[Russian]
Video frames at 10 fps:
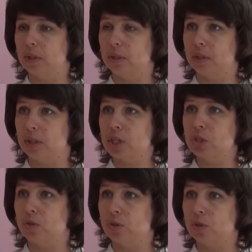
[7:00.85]
а,
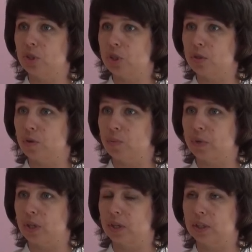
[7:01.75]
нашего солнечного мира.